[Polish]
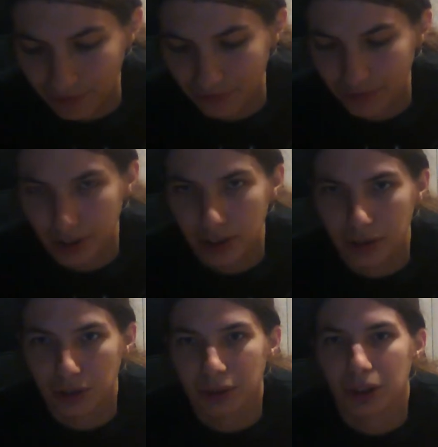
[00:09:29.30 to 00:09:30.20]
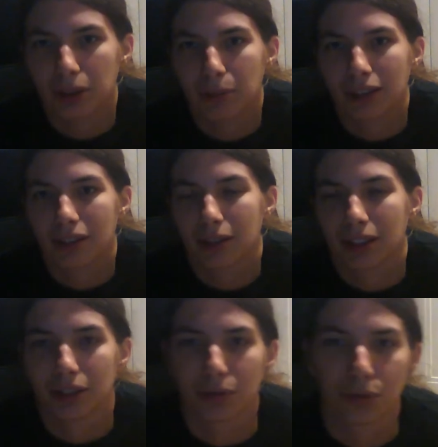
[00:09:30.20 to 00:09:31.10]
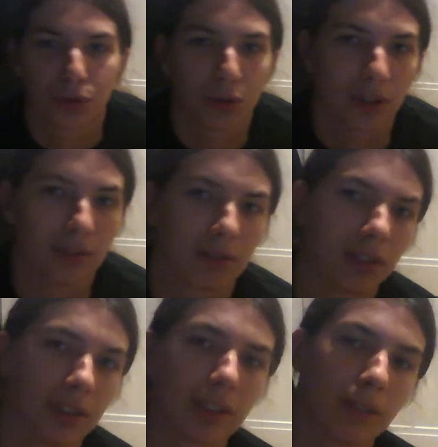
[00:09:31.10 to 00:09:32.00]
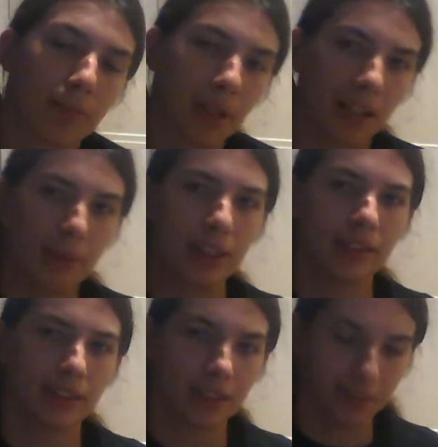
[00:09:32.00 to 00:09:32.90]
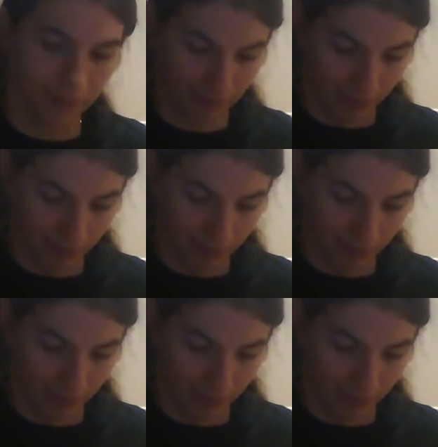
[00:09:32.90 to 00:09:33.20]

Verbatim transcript: No i oczywiście ma taki różnorodkie temperamenty.